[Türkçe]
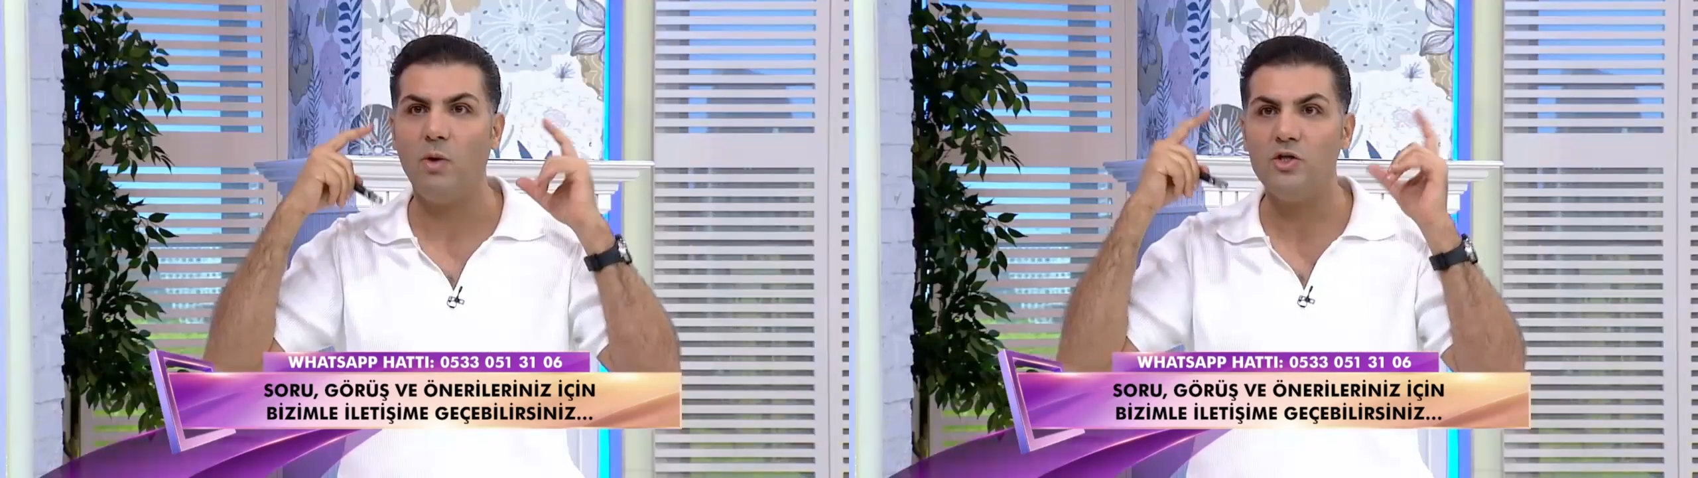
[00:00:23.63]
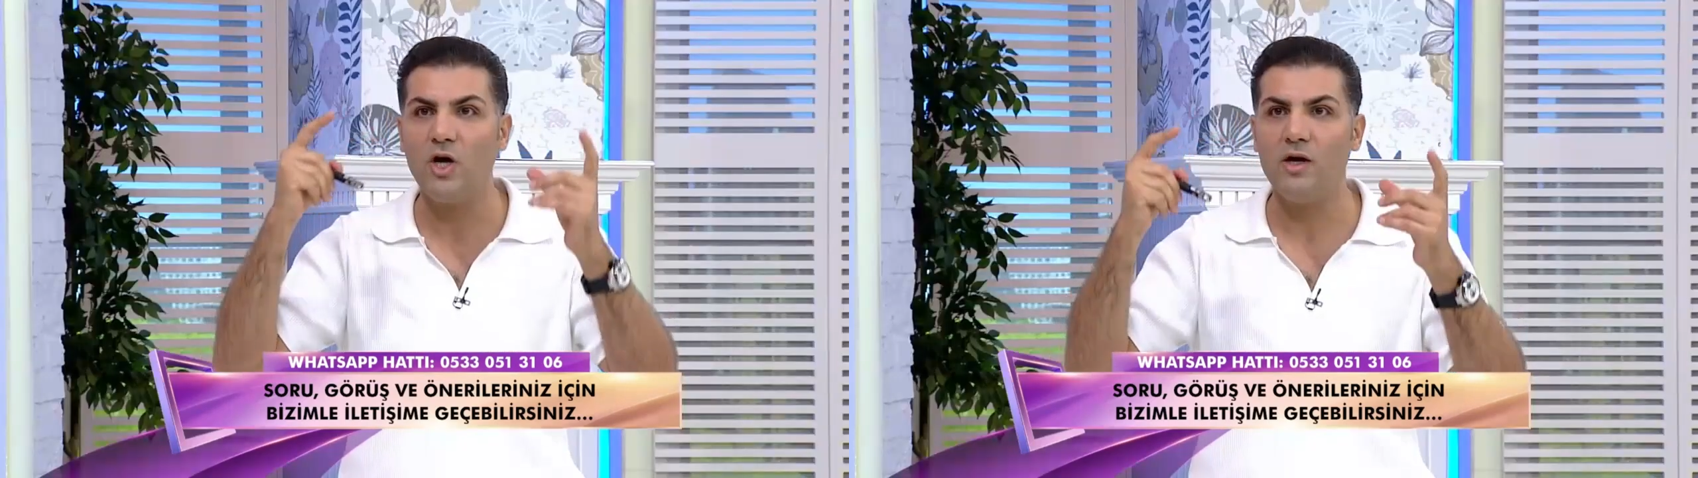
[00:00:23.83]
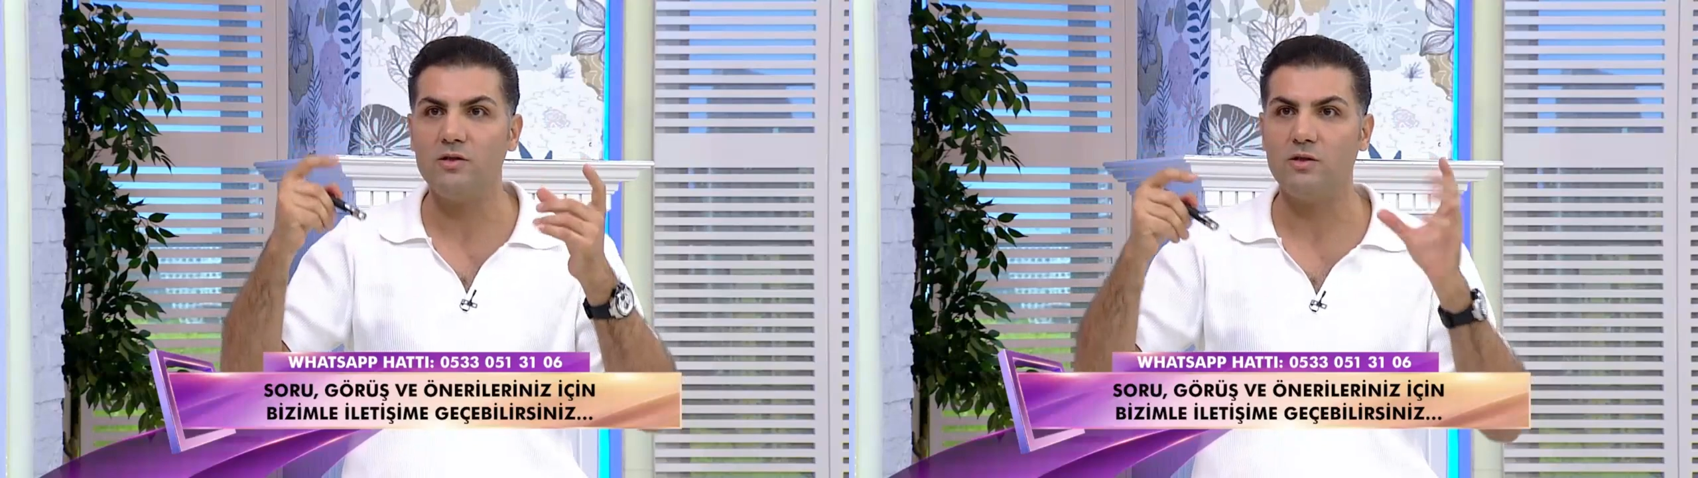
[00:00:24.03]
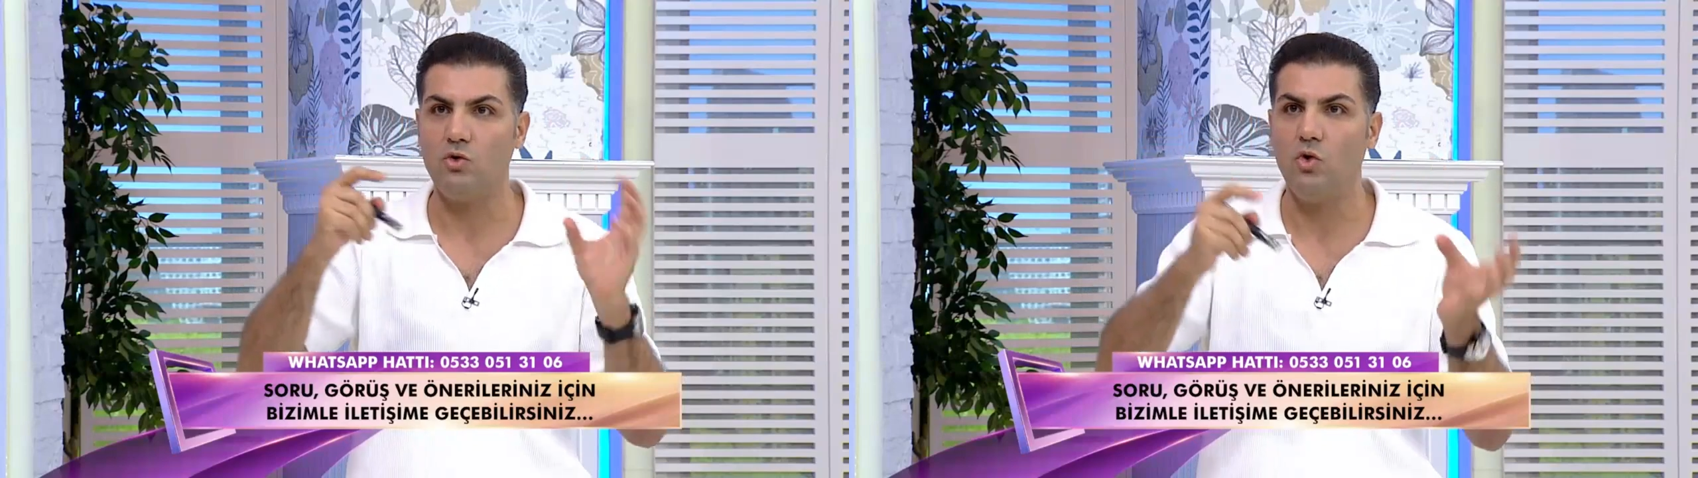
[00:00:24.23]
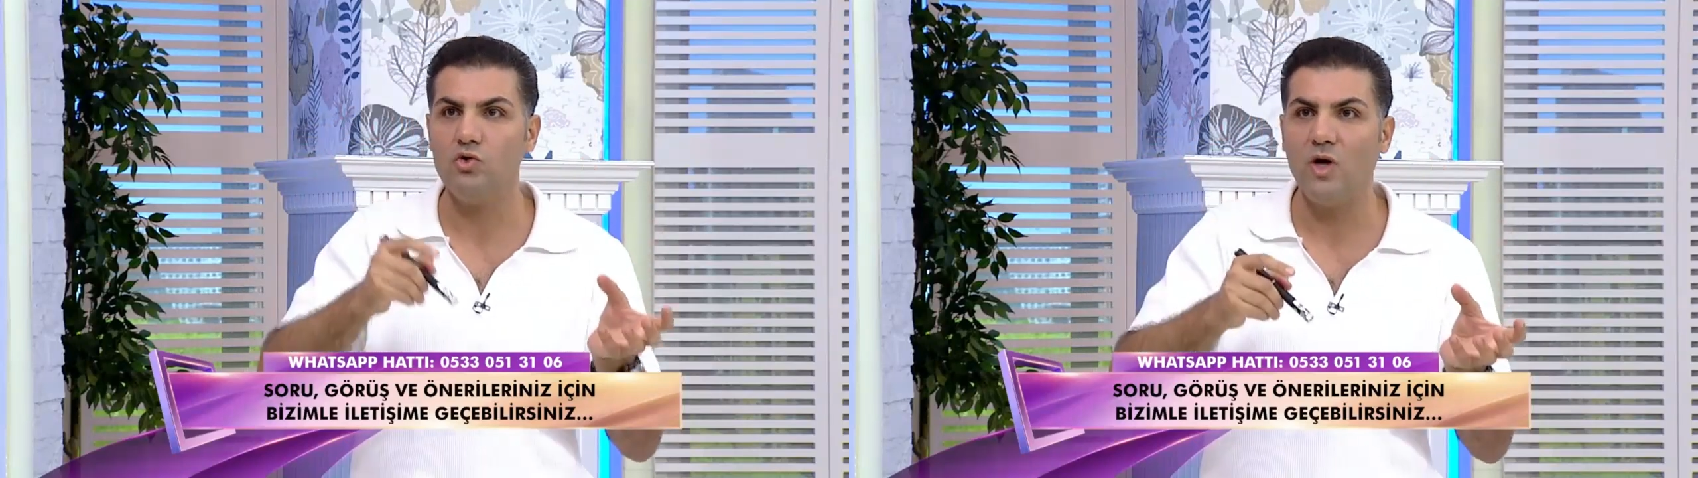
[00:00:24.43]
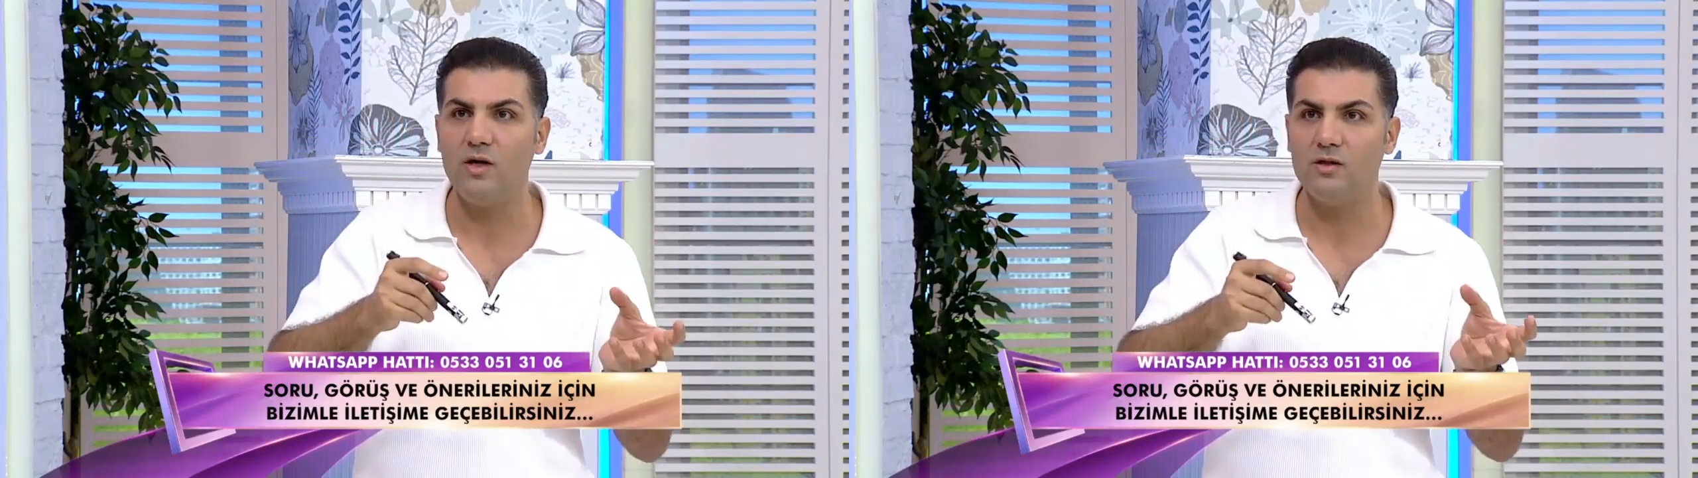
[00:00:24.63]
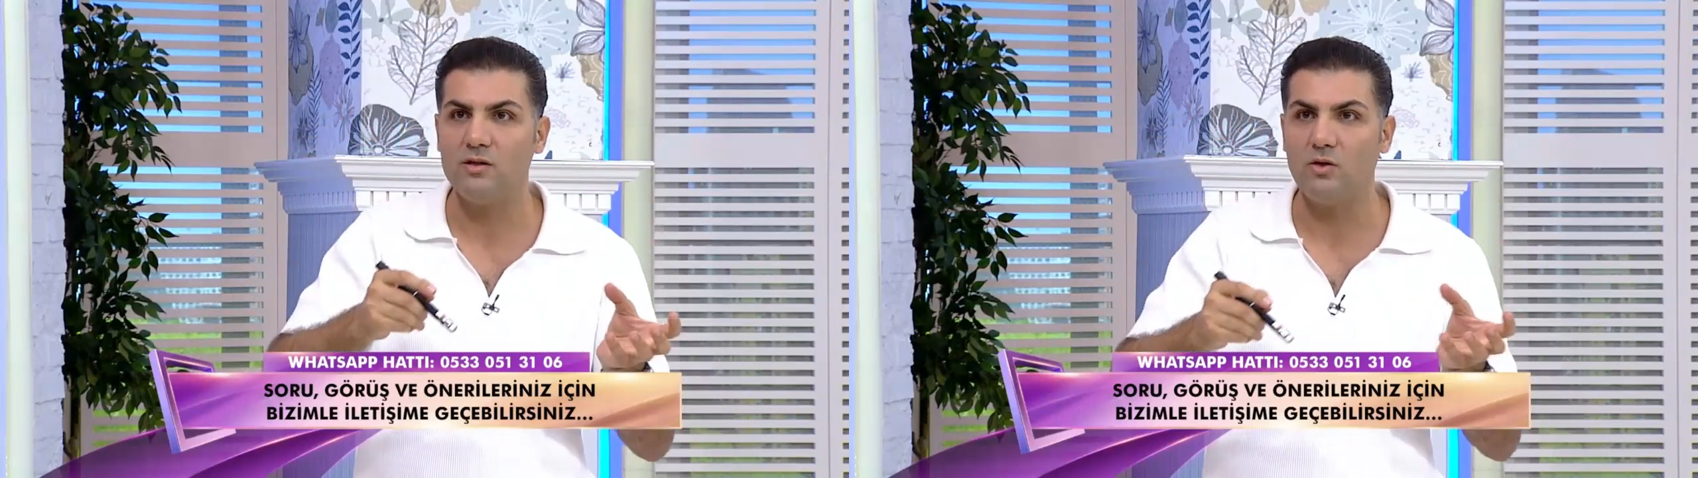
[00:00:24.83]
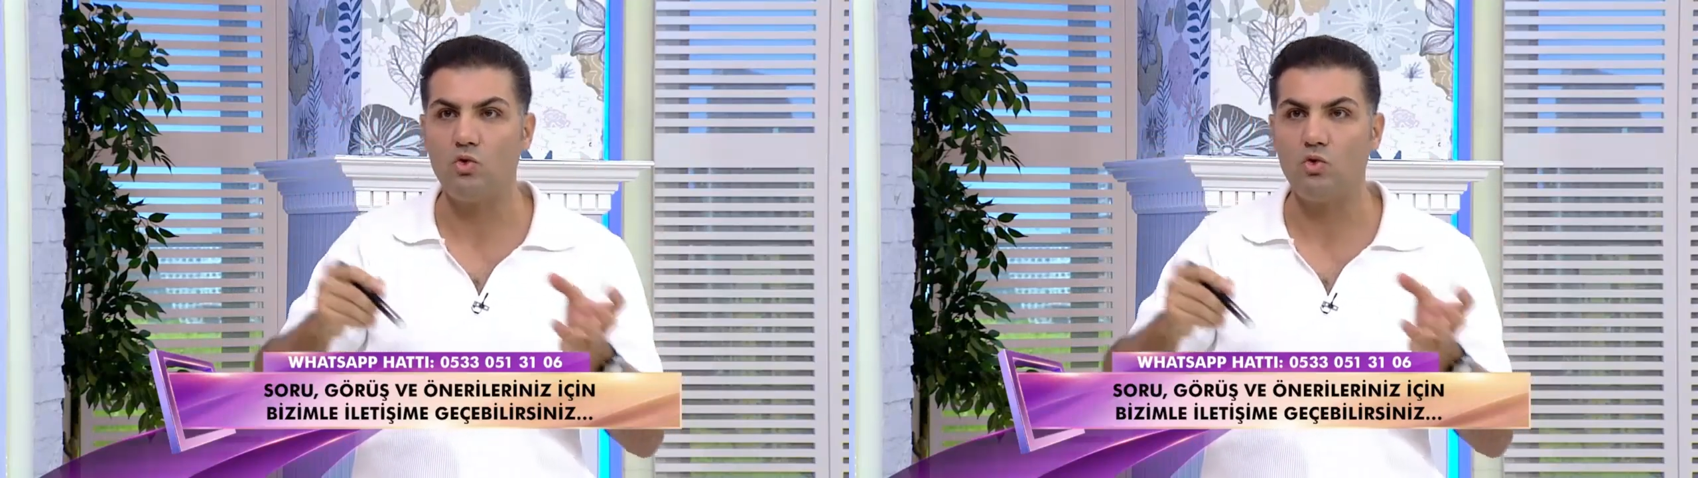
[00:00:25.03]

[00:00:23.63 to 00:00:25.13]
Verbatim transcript: baş ağrısı, göz ağrısı,